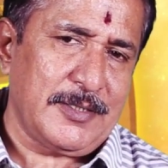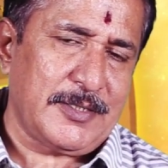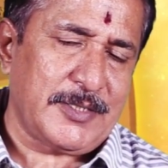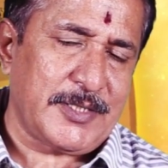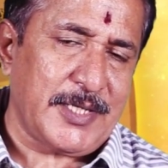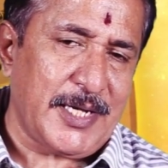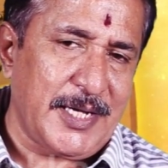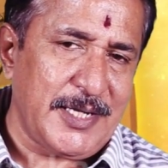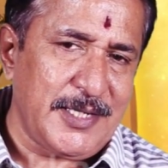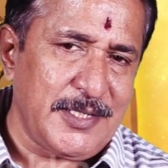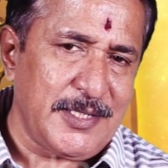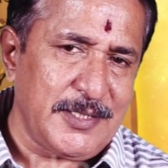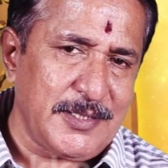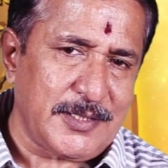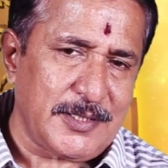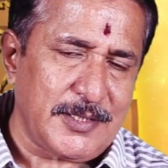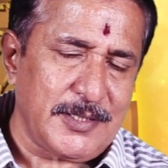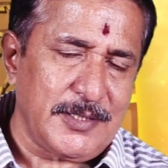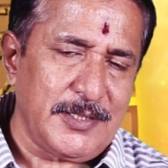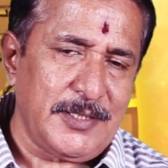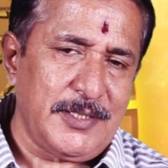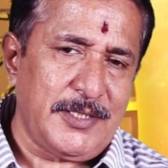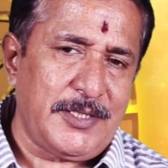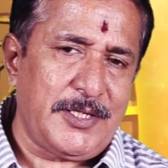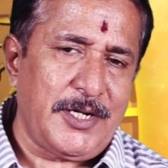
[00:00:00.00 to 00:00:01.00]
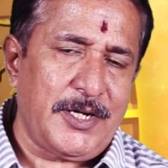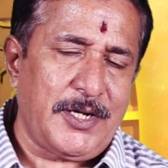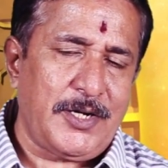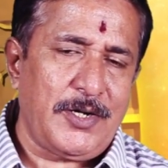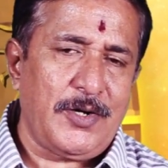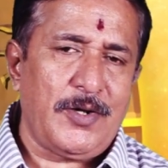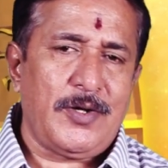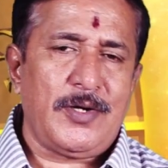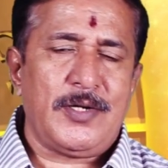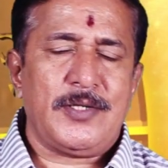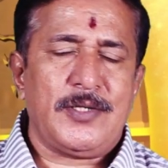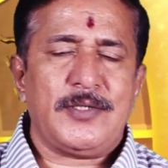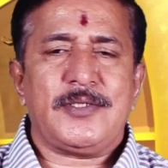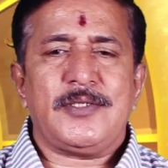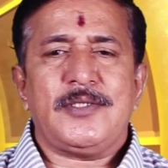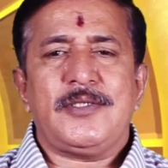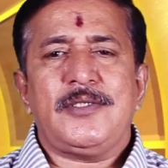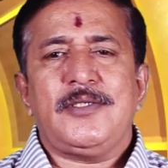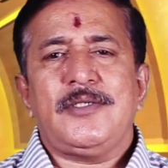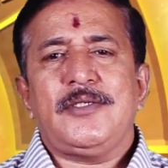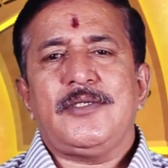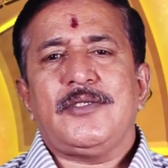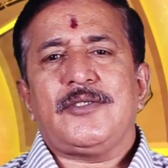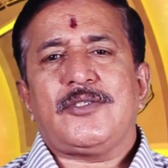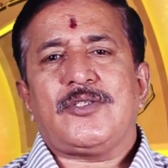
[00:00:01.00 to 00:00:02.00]
சயின்ஸு டெக்னாலஜி
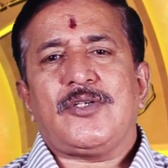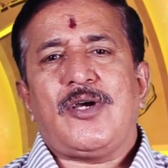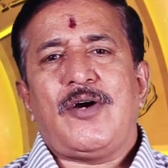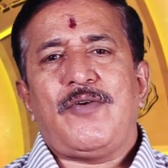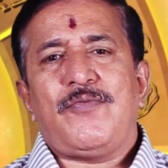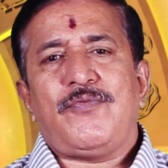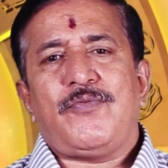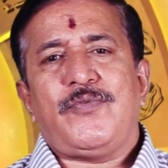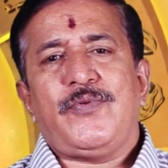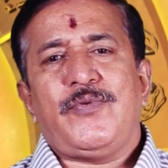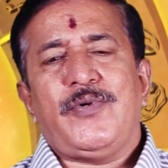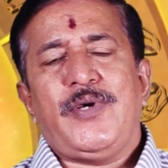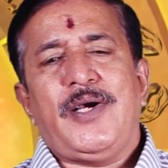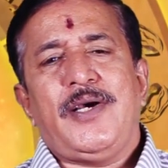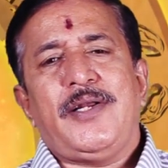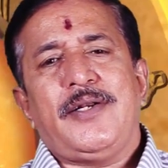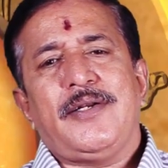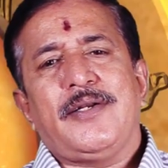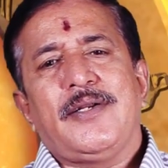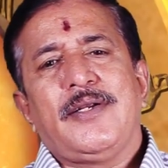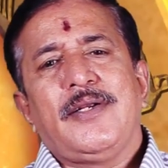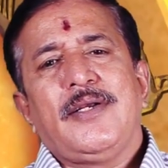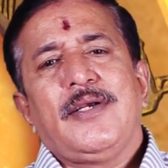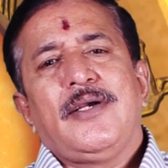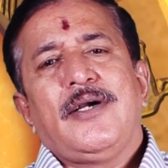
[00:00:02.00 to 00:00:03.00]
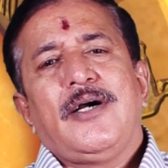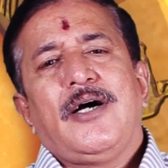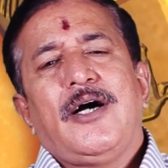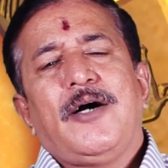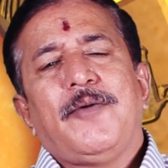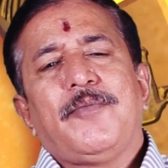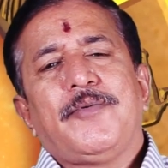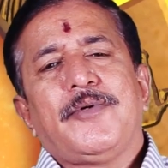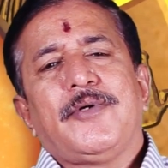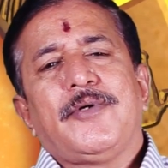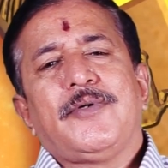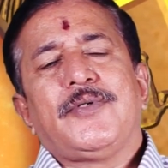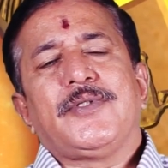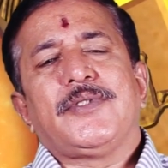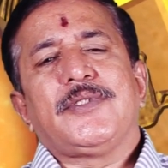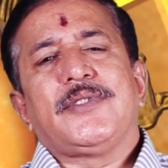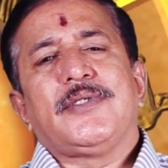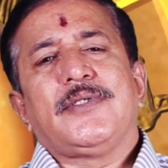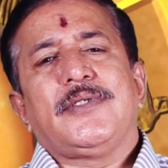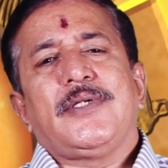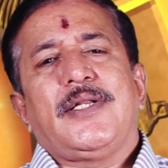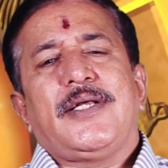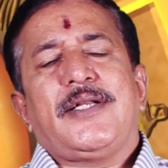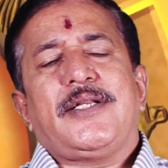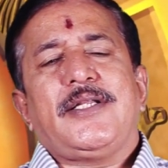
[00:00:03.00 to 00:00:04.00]
சாஃப்ட்வேர் அப்புறம் வந்து
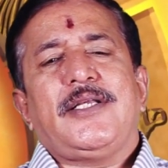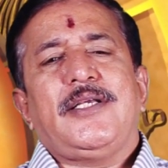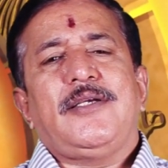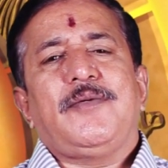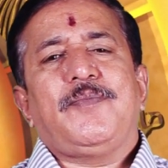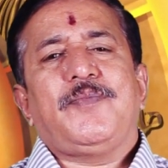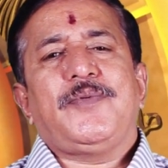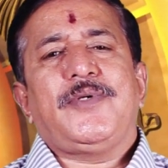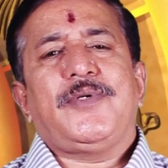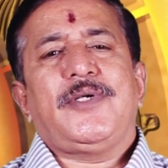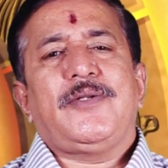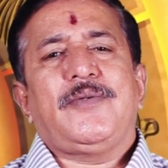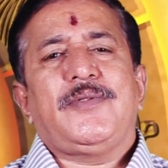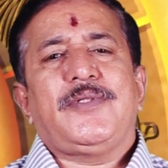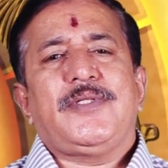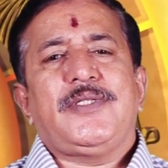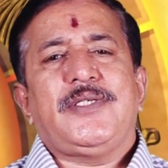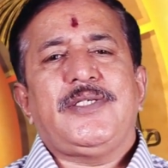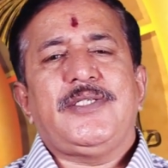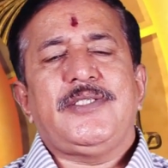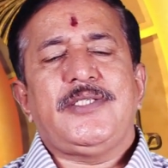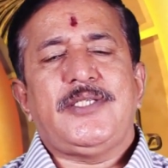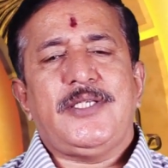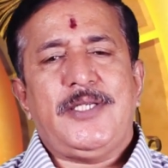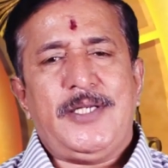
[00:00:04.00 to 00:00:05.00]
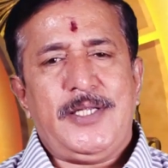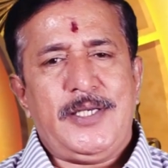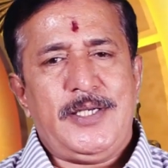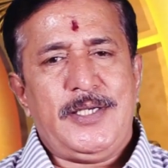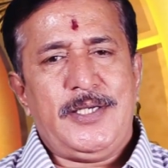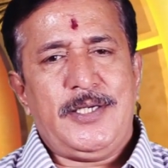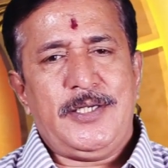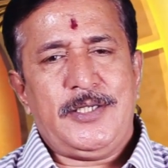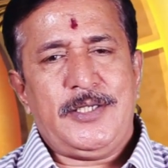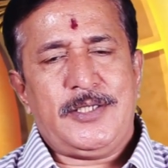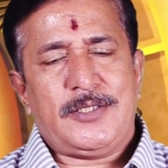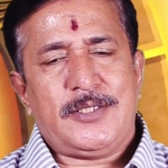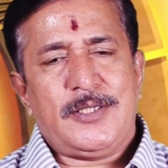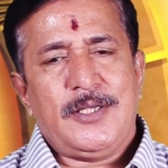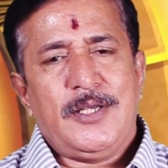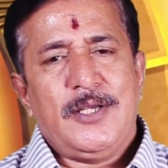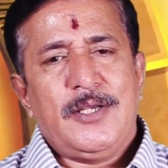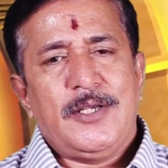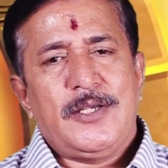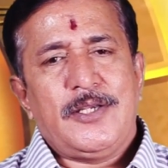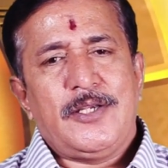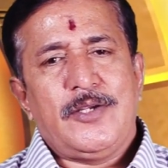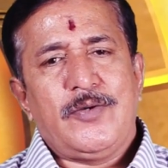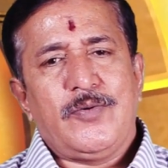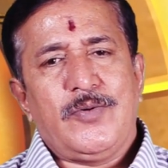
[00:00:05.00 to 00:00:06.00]
நிறைய பேர் வந்து இன்ஜினியர்ஸ்
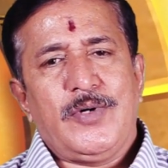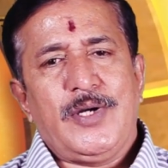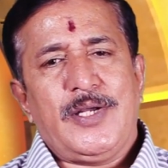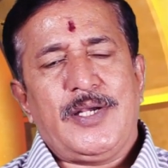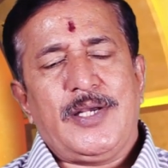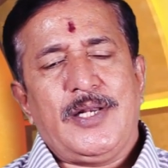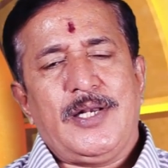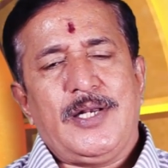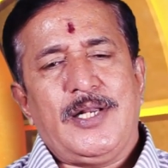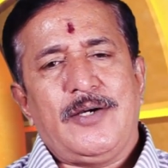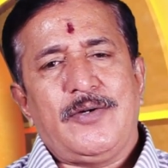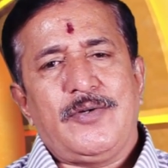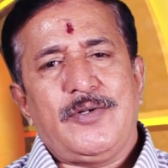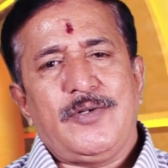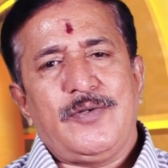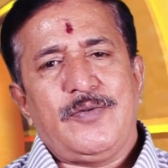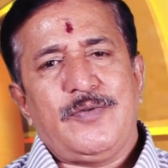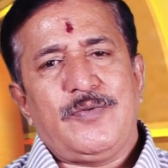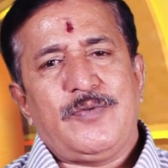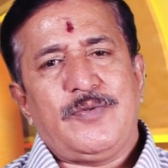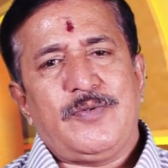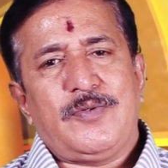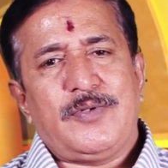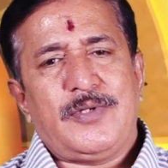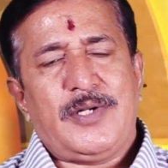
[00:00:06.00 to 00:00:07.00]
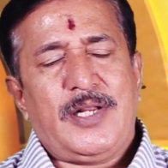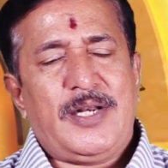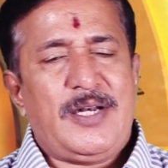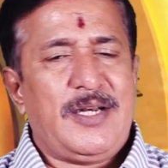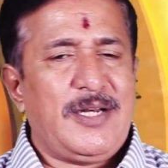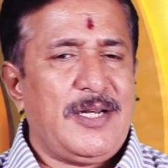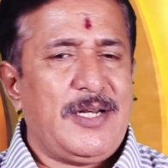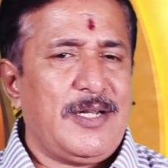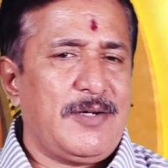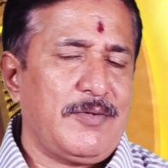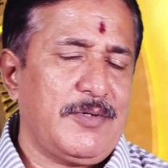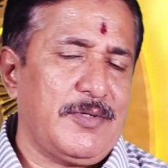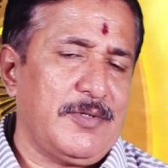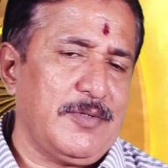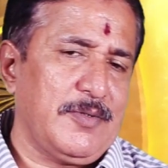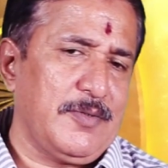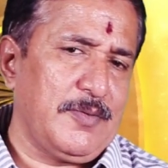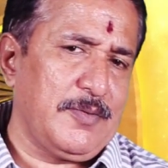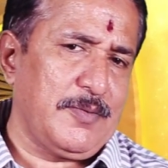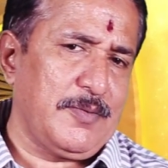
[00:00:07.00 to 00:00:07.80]
இவங்களுக்கெல்லாம் ஒரு நல்ல ஒரு